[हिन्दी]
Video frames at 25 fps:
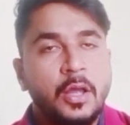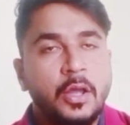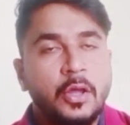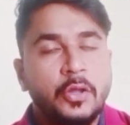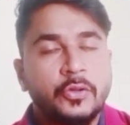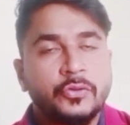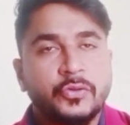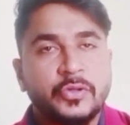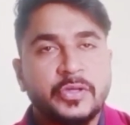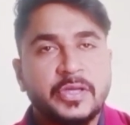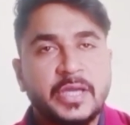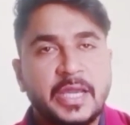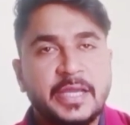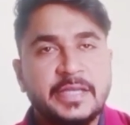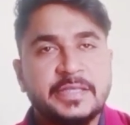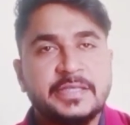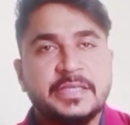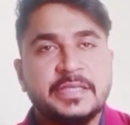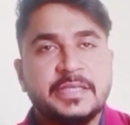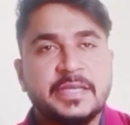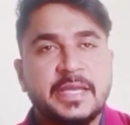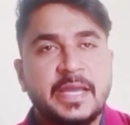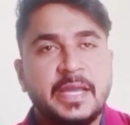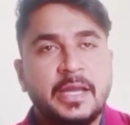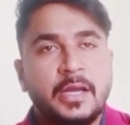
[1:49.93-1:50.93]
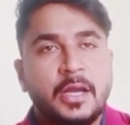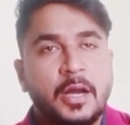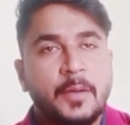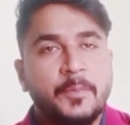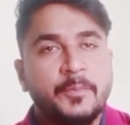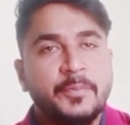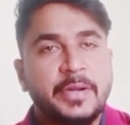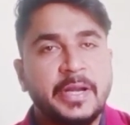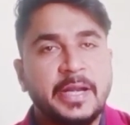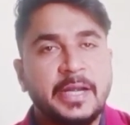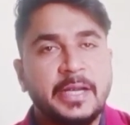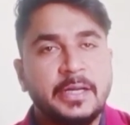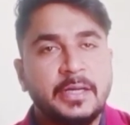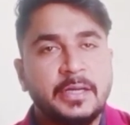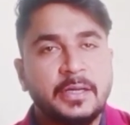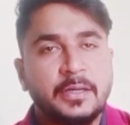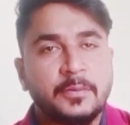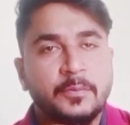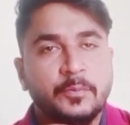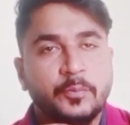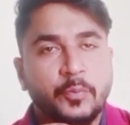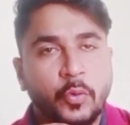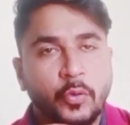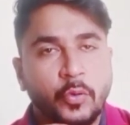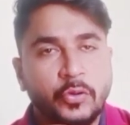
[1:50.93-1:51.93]
तो यही चीजें अपडेट
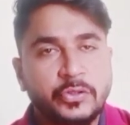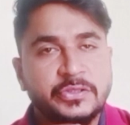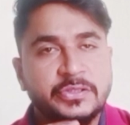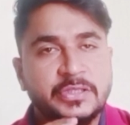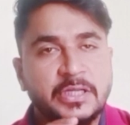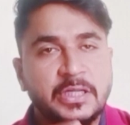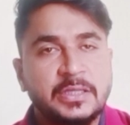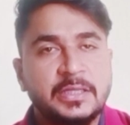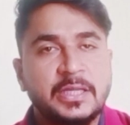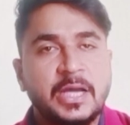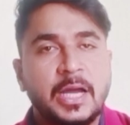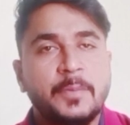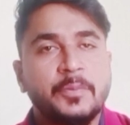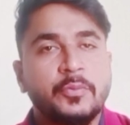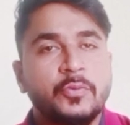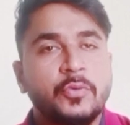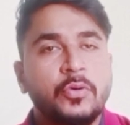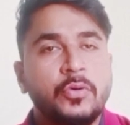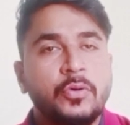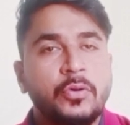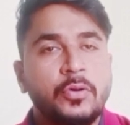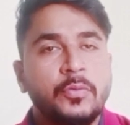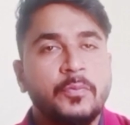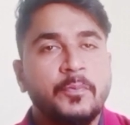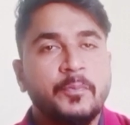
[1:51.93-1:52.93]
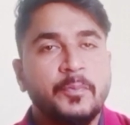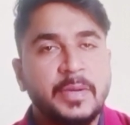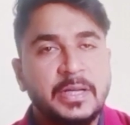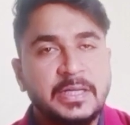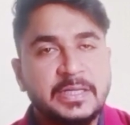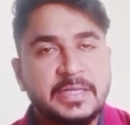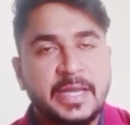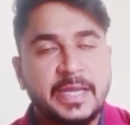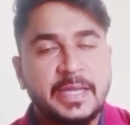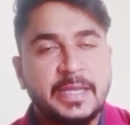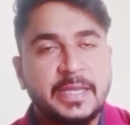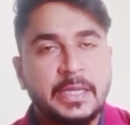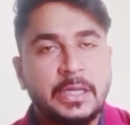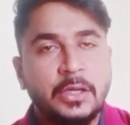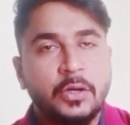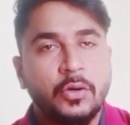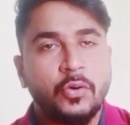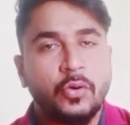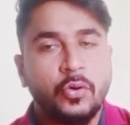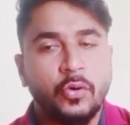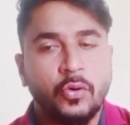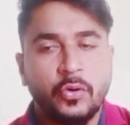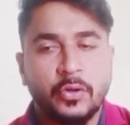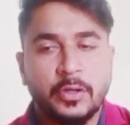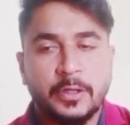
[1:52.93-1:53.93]
बहुत जल्द आपको मिल जाएगी
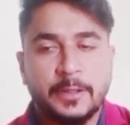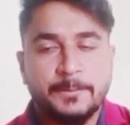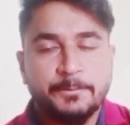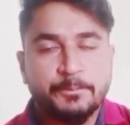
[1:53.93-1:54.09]
और